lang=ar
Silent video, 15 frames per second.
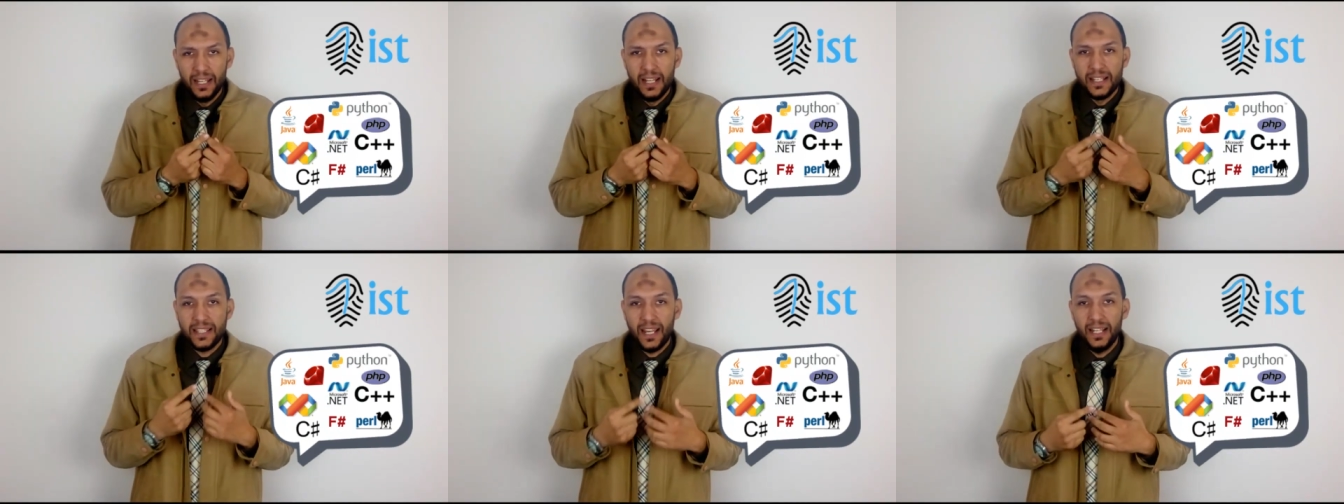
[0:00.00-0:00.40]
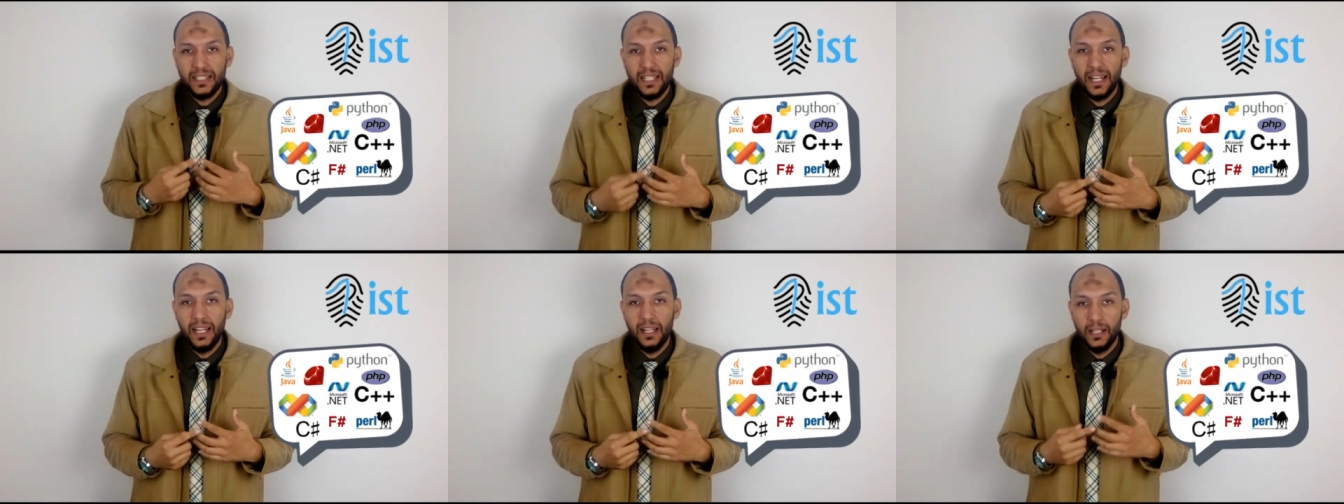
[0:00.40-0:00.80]

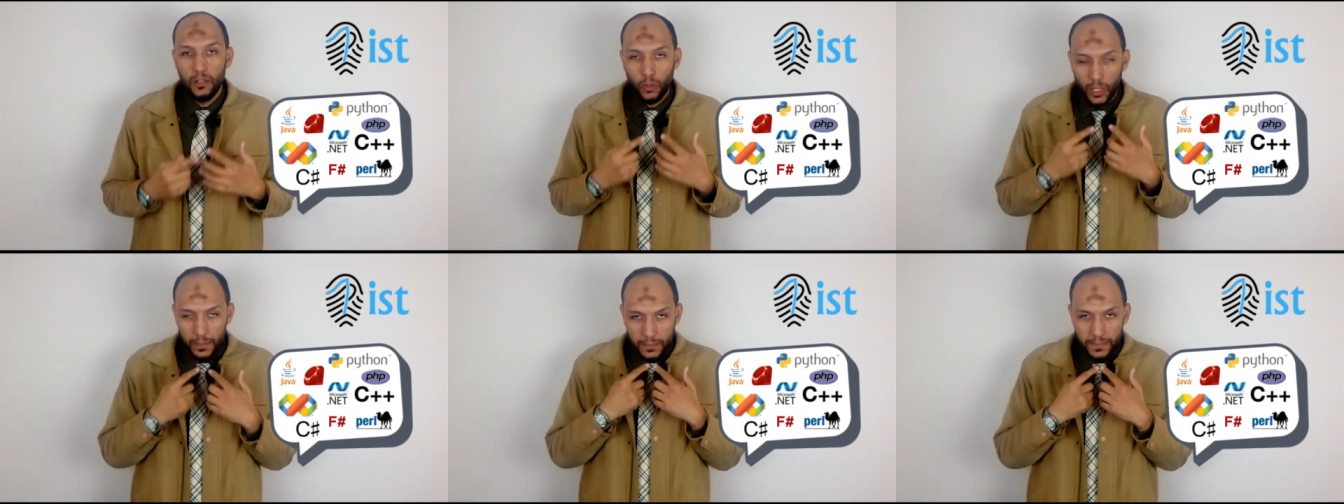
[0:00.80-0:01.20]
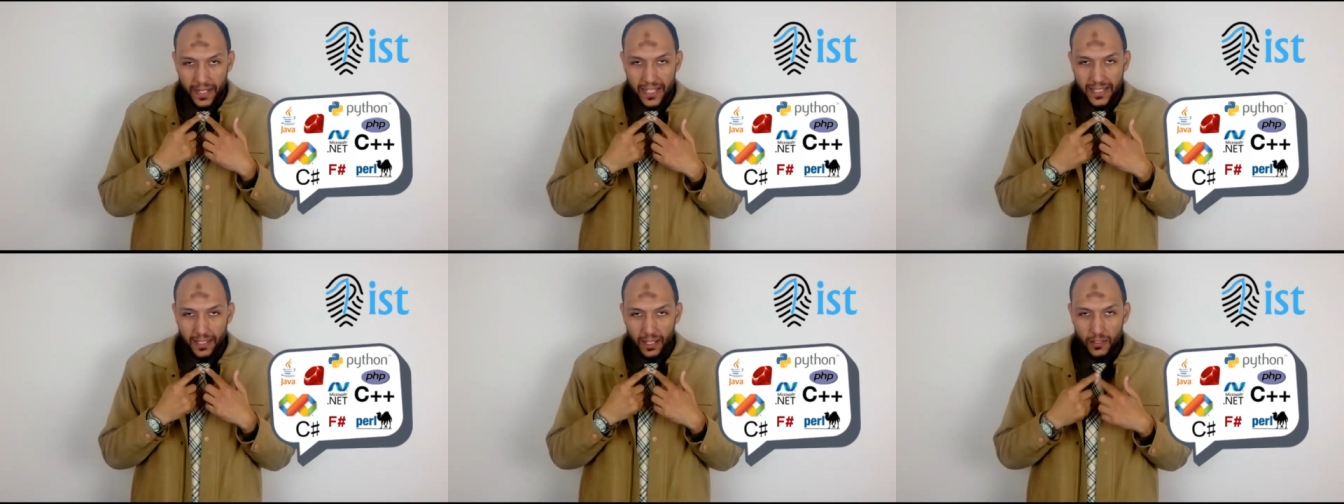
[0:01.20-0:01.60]
ساعتها اللغه اللي
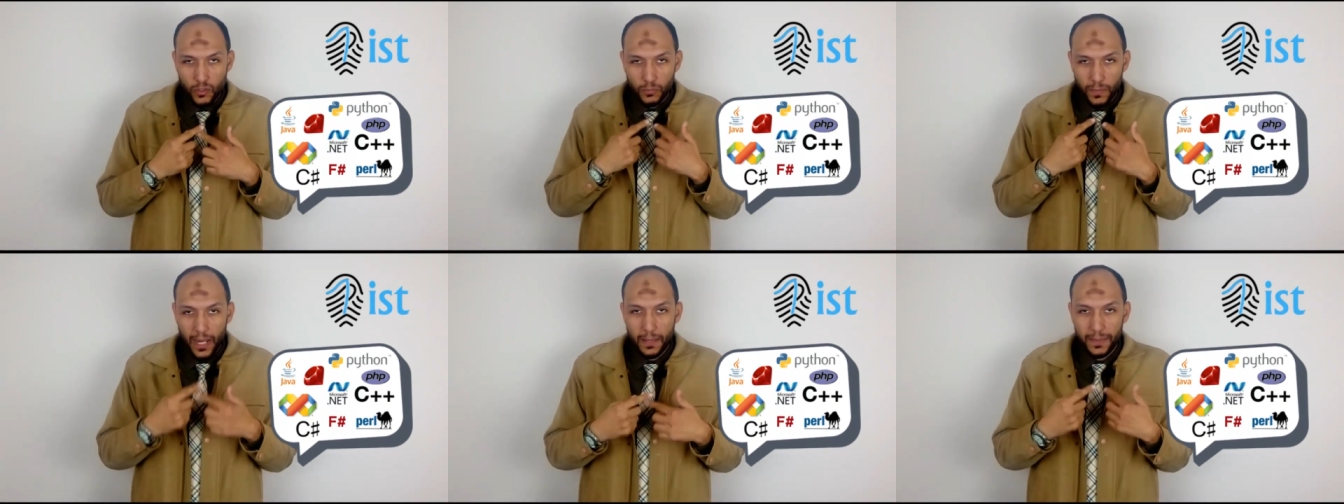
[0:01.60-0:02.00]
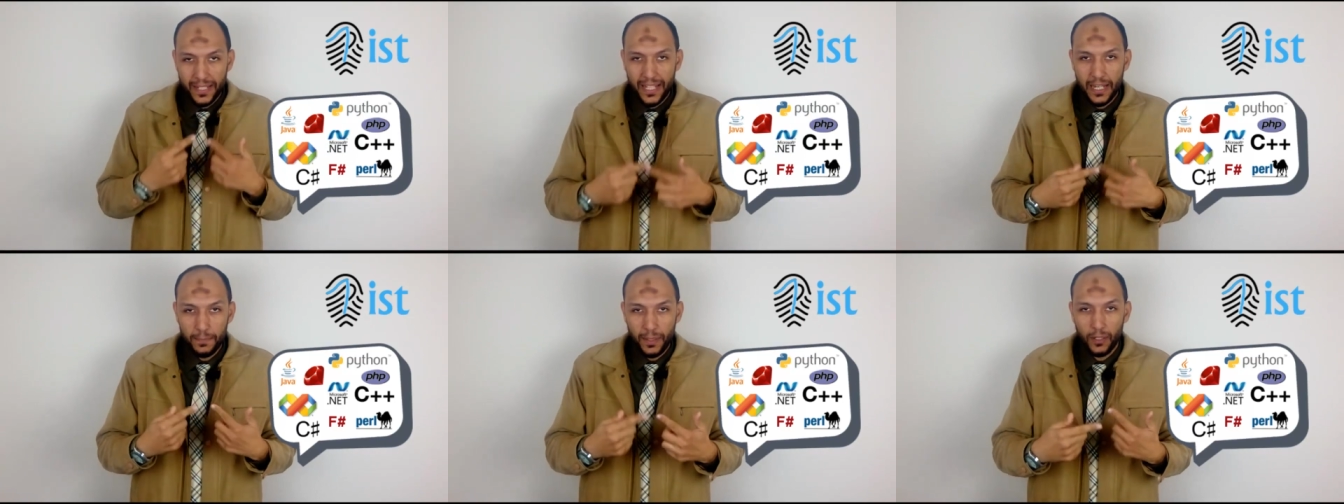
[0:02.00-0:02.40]
بتمارسها اقصد بيها اللي بيتكلم